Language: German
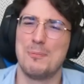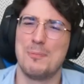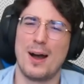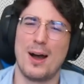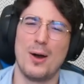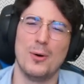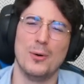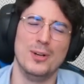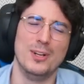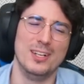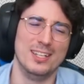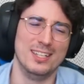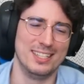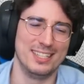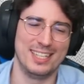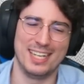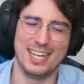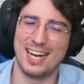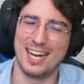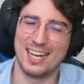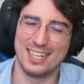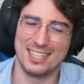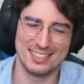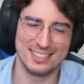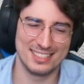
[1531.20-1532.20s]
Paul.
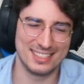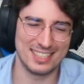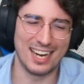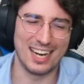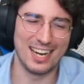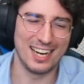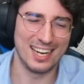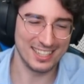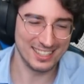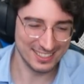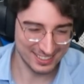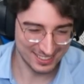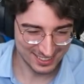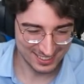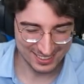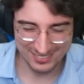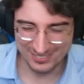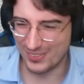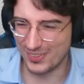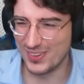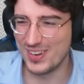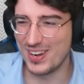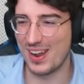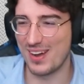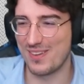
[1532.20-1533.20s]
Ja, ach,
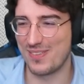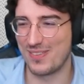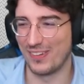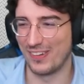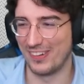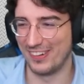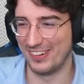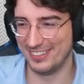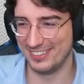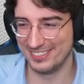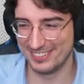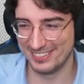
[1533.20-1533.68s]
wundervoll.